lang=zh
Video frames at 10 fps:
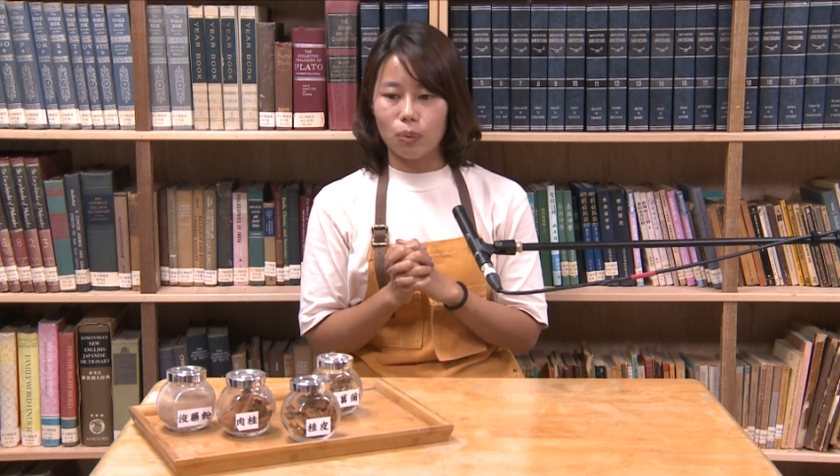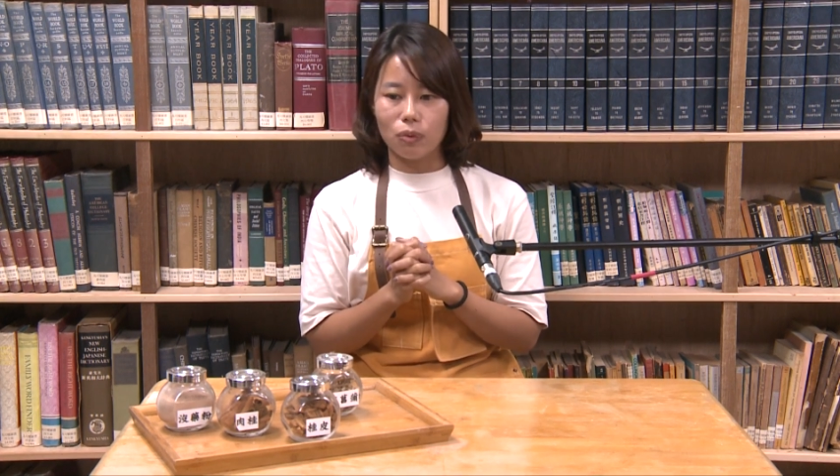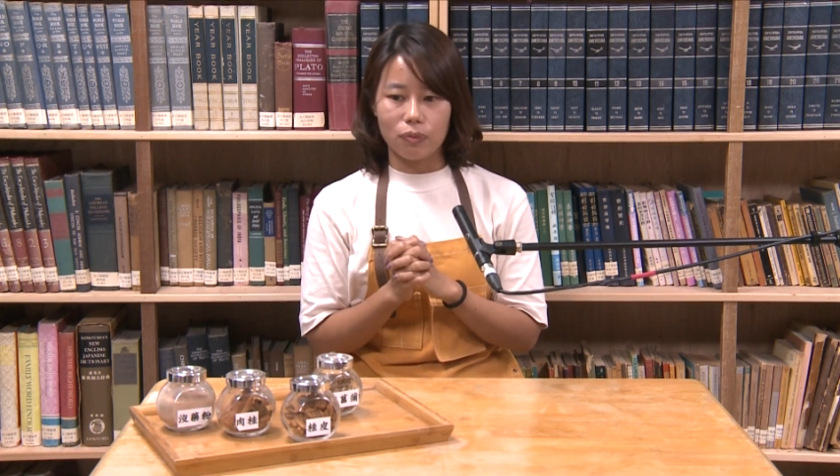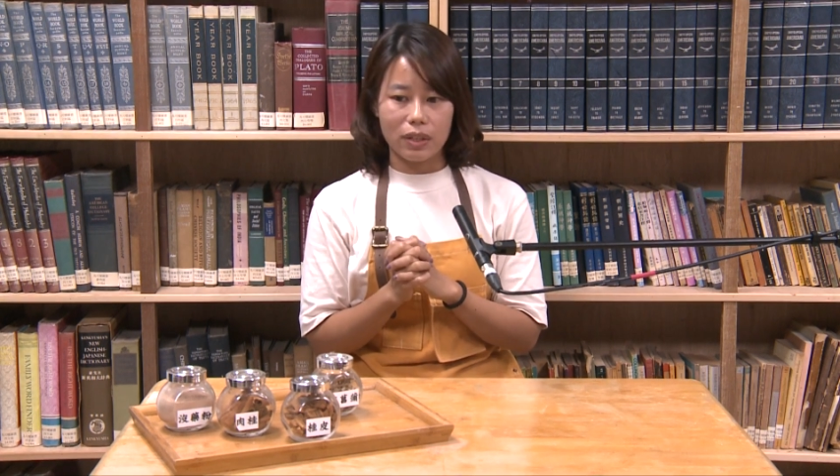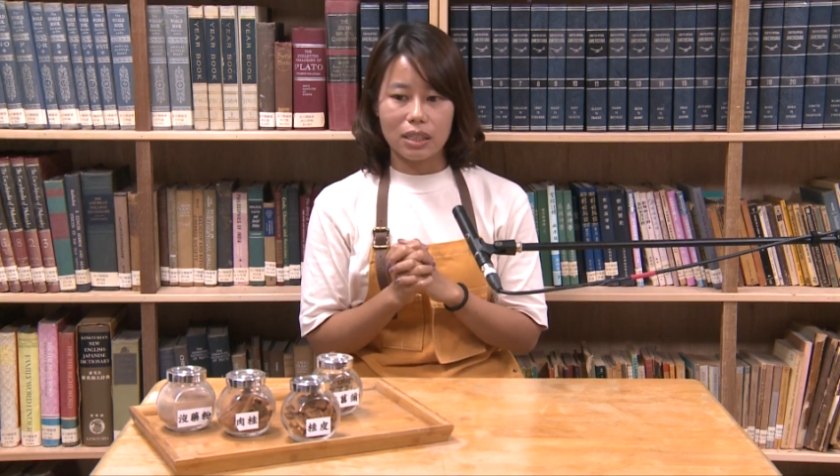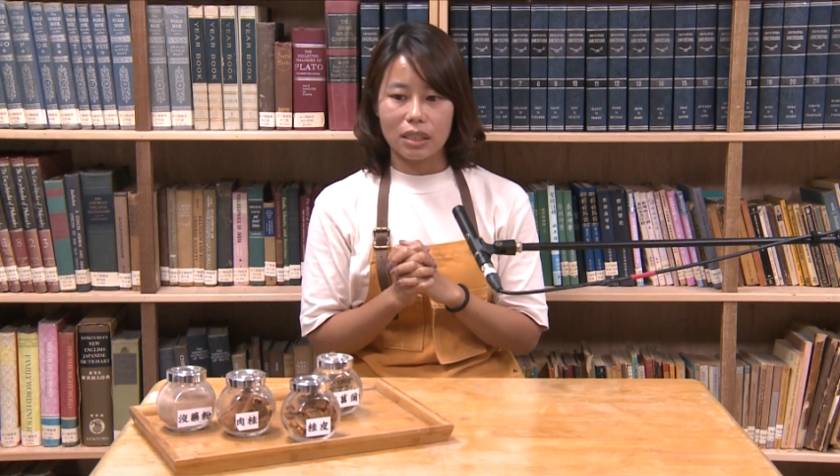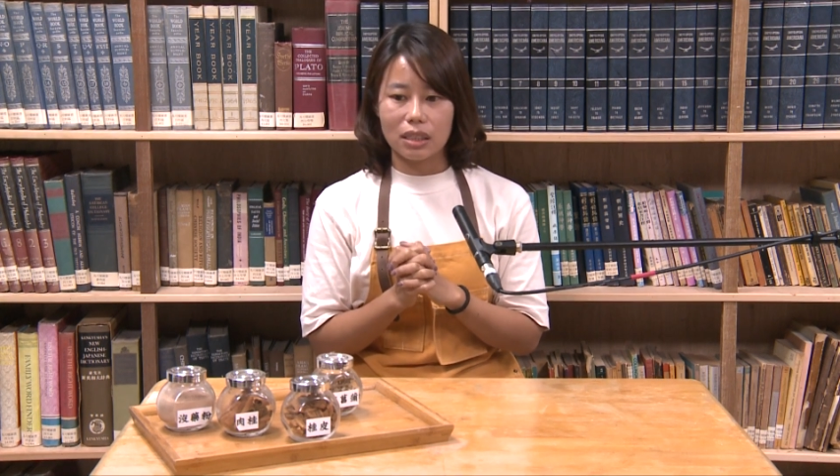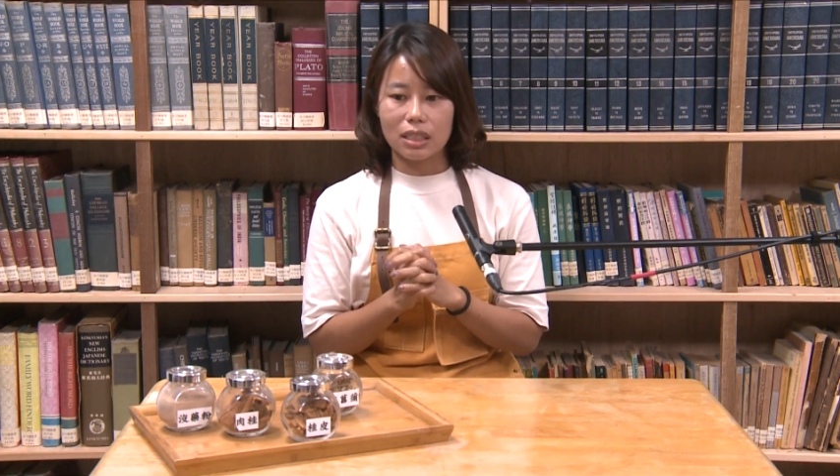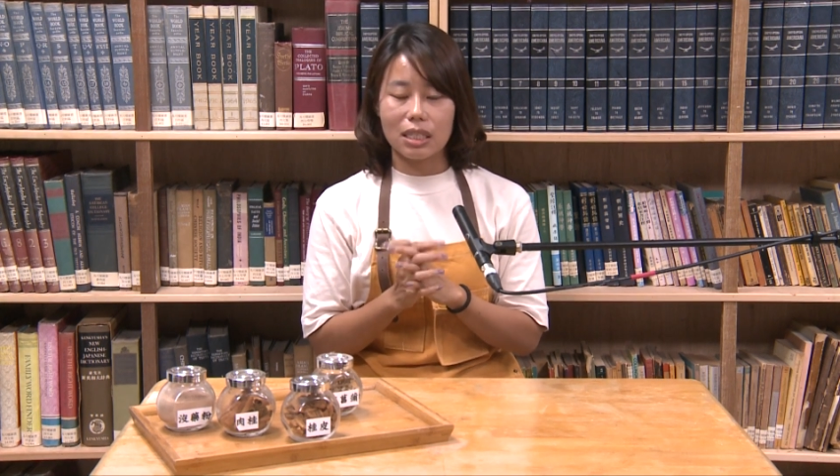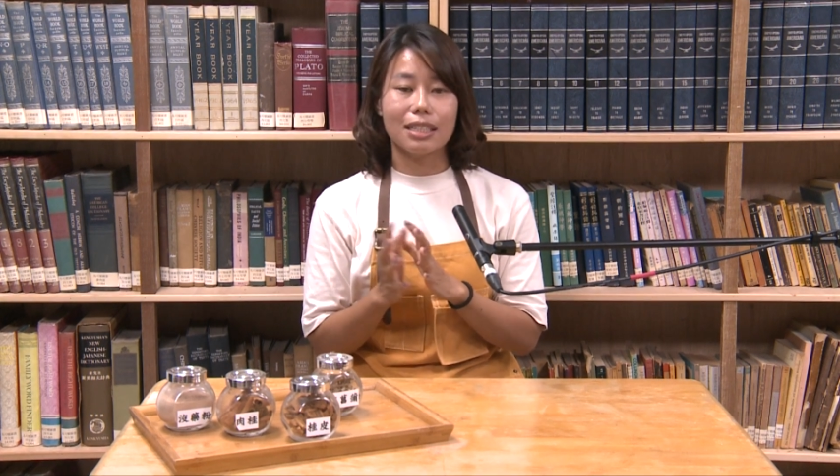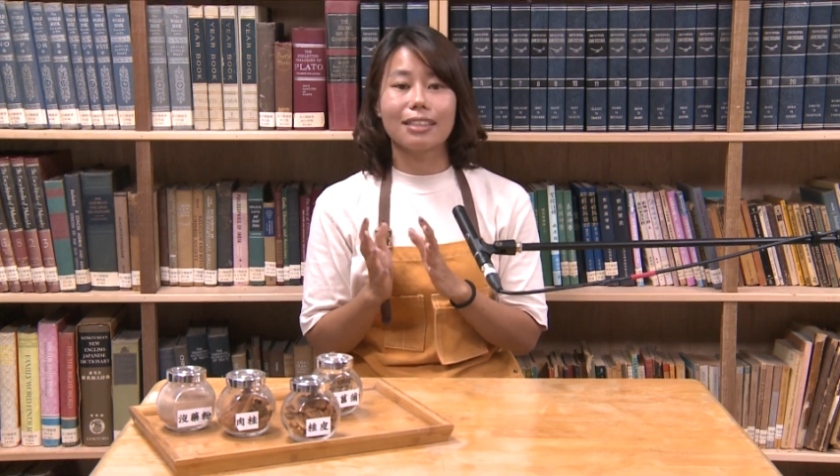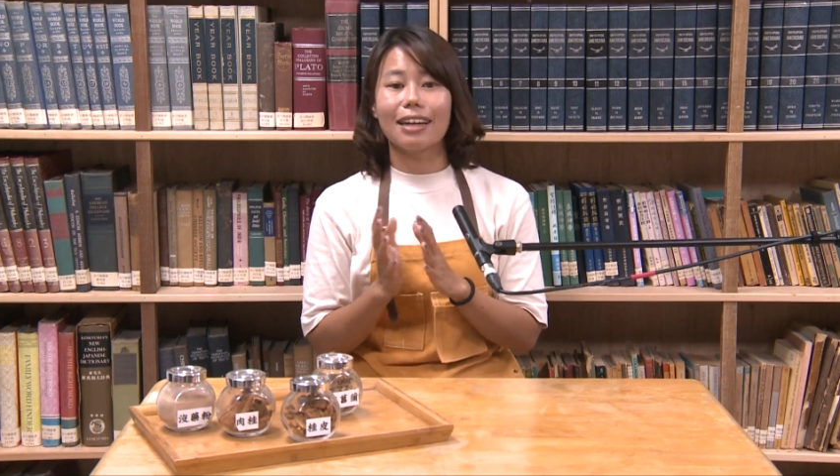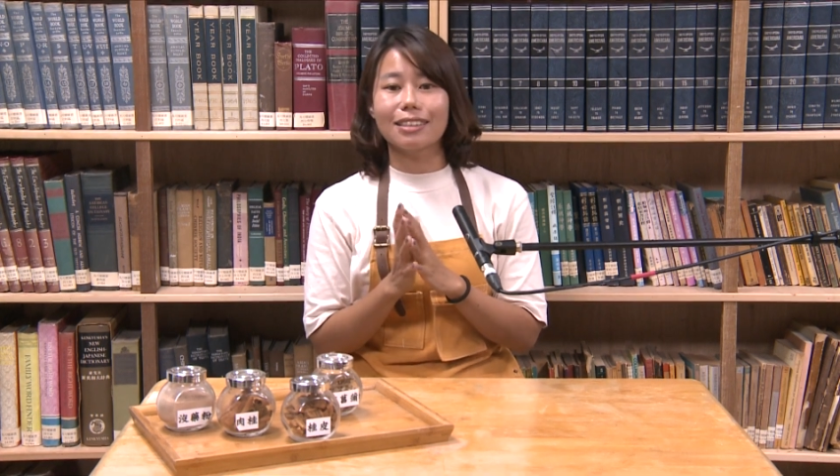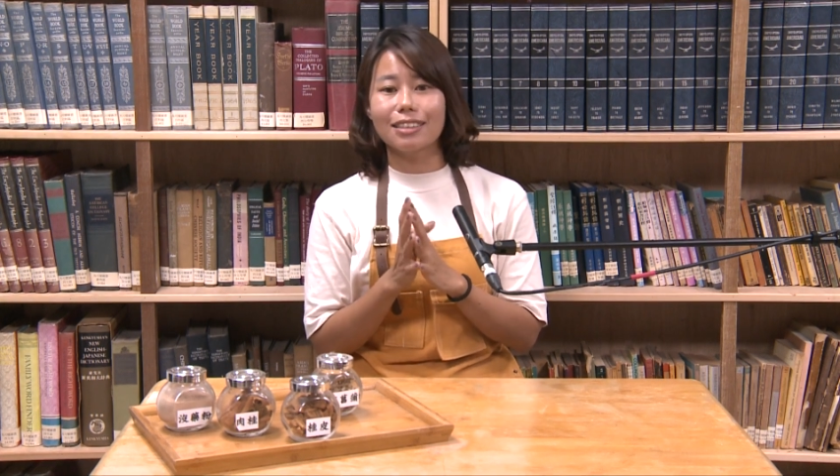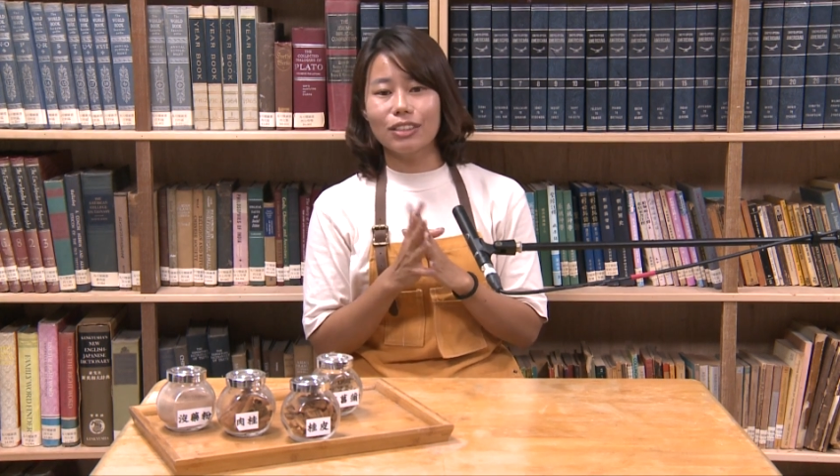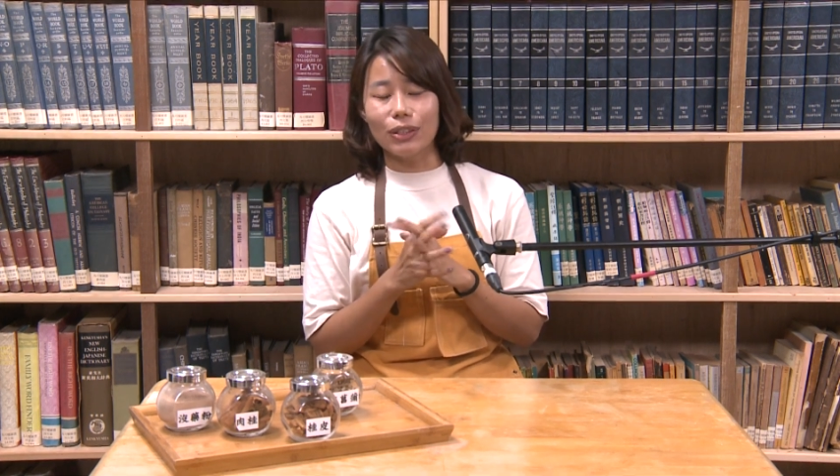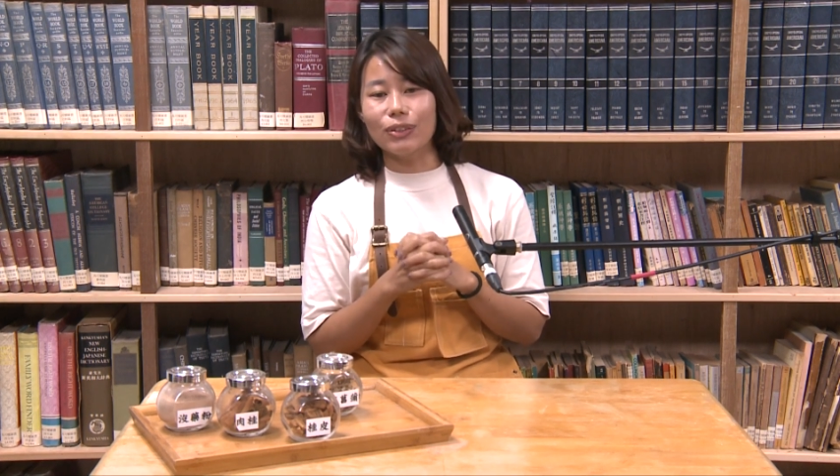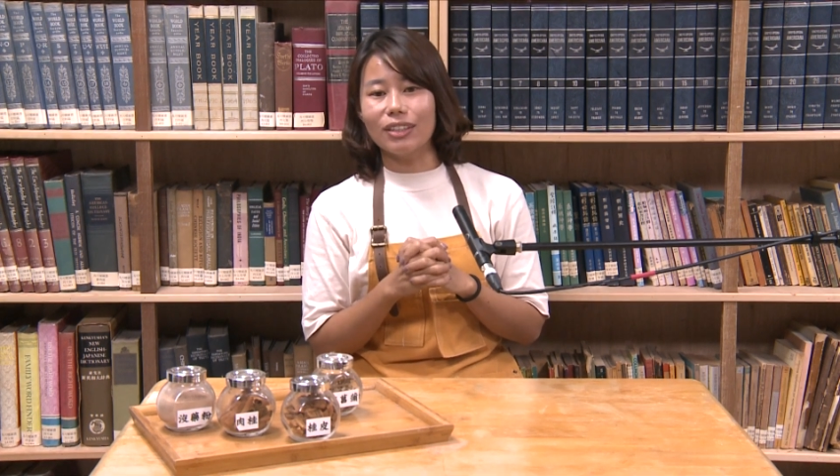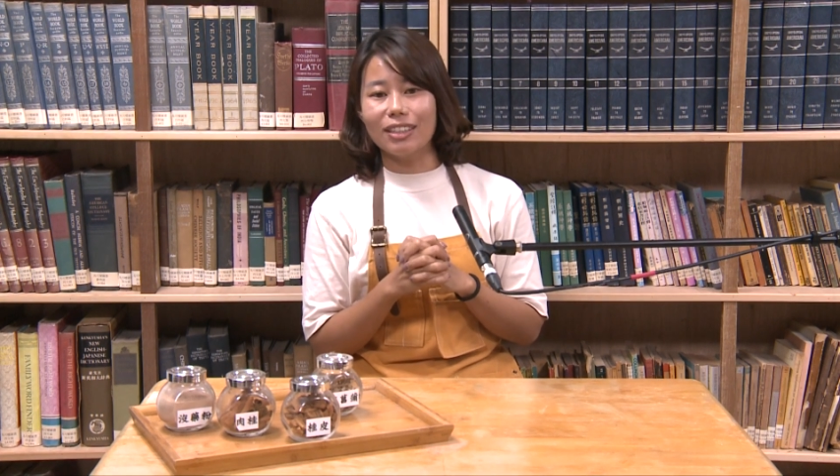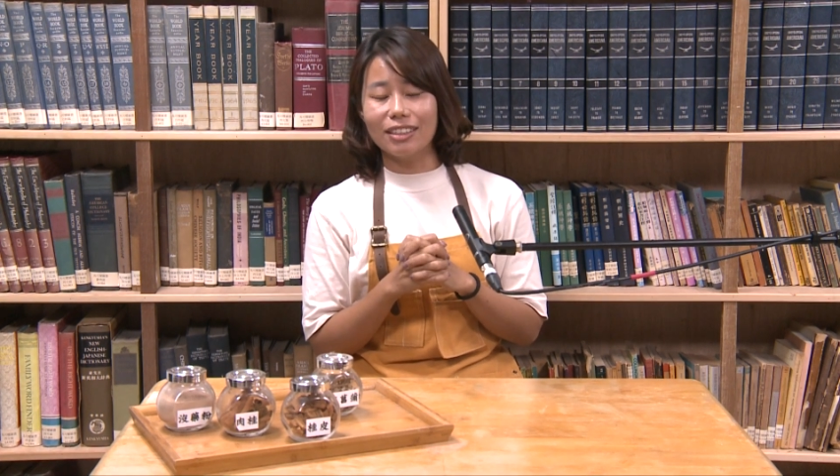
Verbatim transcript: 我非常的坚信他是神的